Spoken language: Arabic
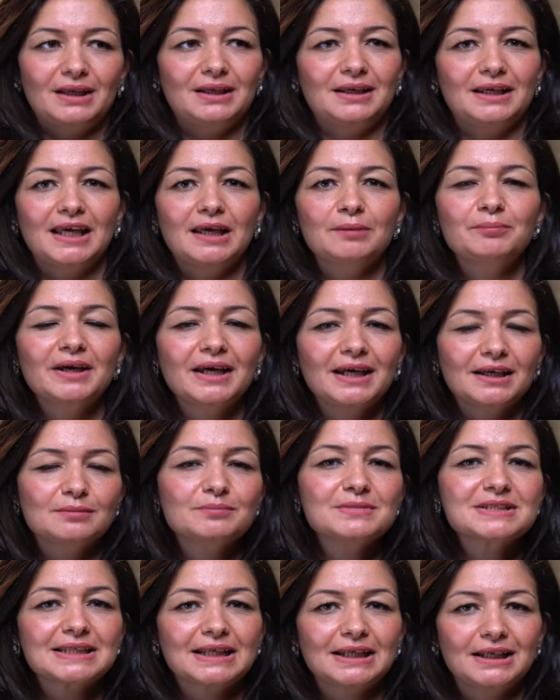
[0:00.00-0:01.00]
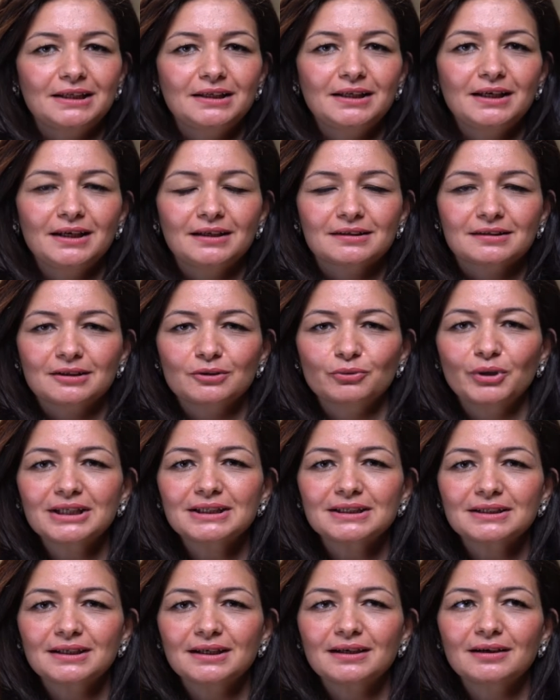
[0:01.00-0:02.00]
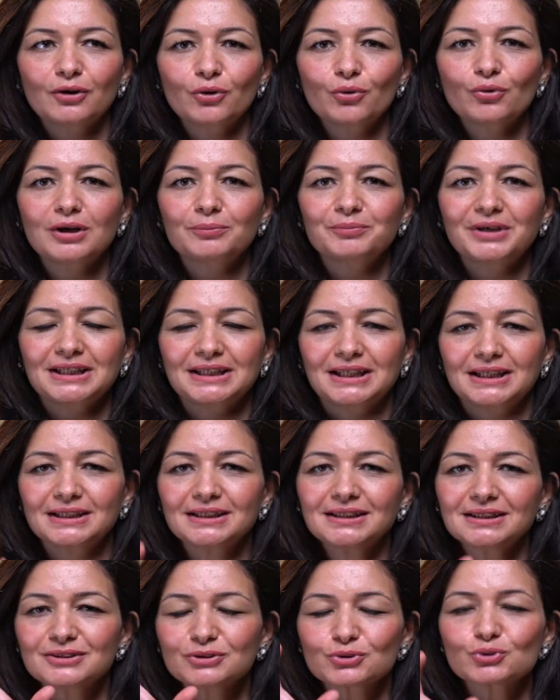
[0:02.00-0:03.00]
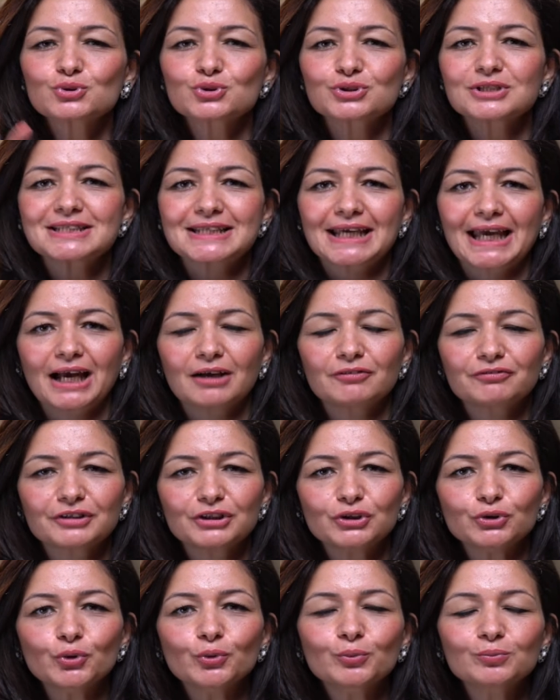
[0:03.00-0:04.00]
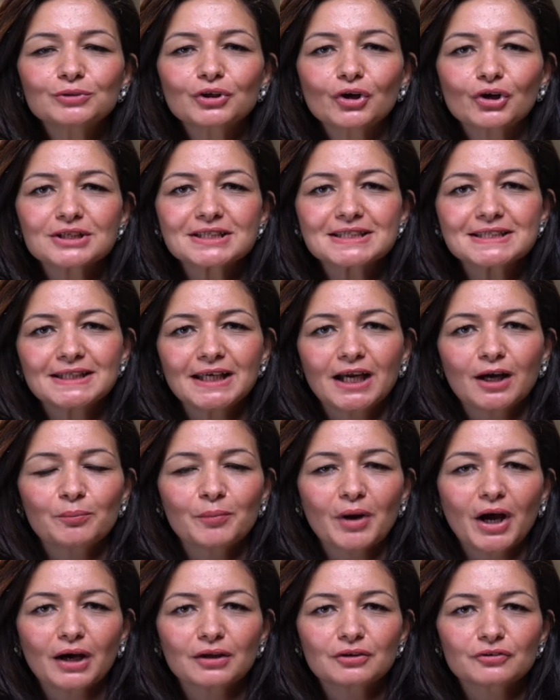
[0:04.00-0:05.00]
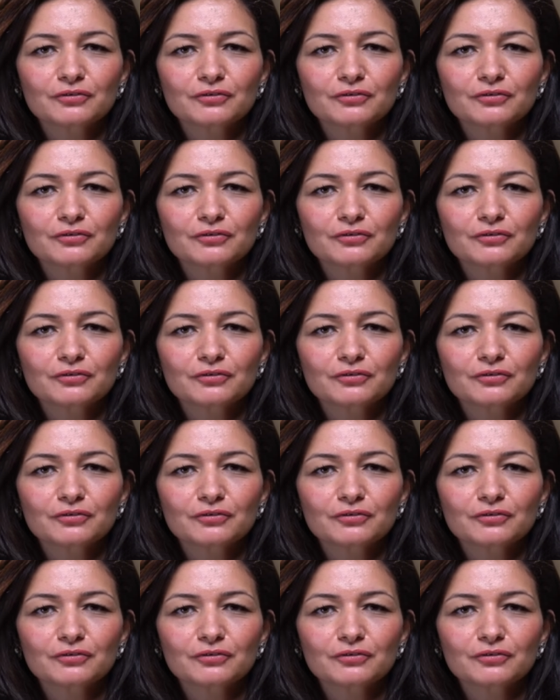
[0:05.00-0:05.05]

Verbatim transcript: الإجابة المثالية ان الوقت ده هو محتاجين نص ساعة في اليوم نقضيها مع